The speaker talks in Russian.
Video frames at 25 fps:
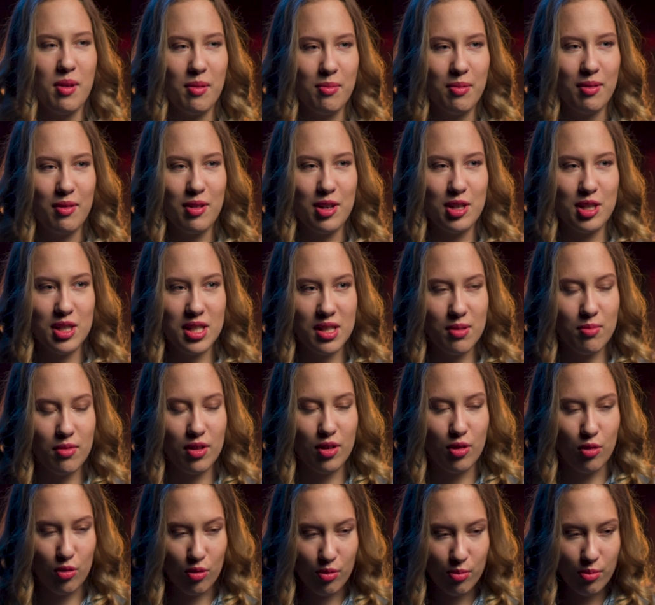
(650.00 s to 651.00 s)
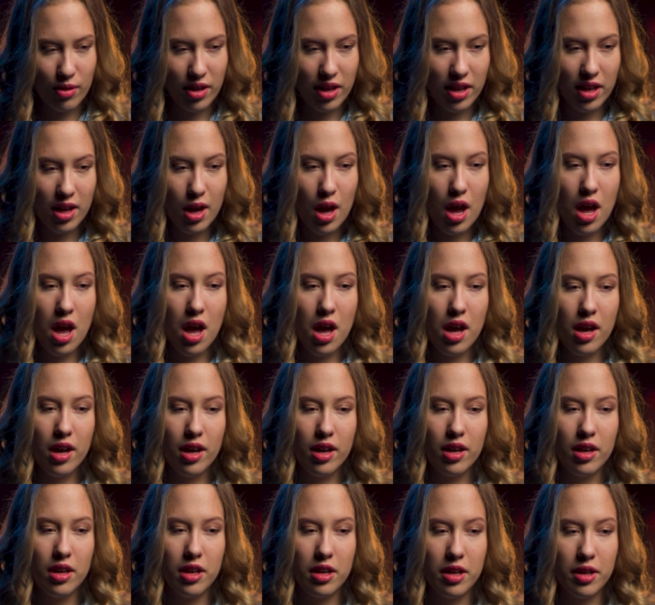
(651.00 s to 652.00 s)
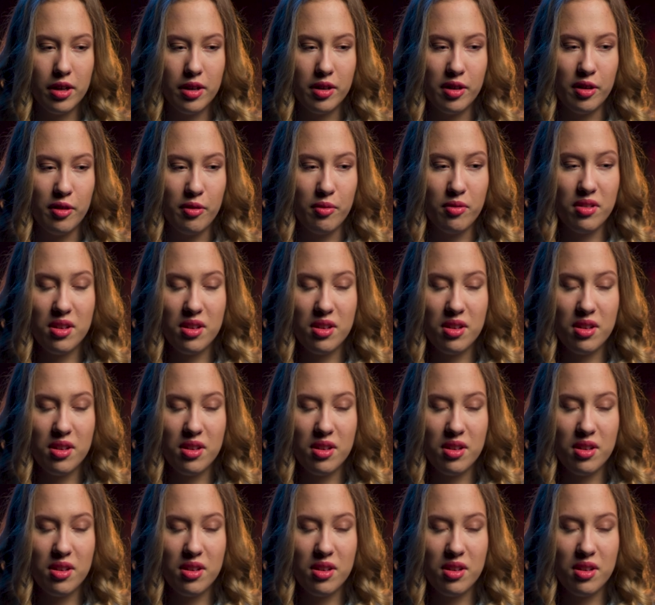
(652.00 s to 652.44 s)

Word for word: я была с ними грубой. Э,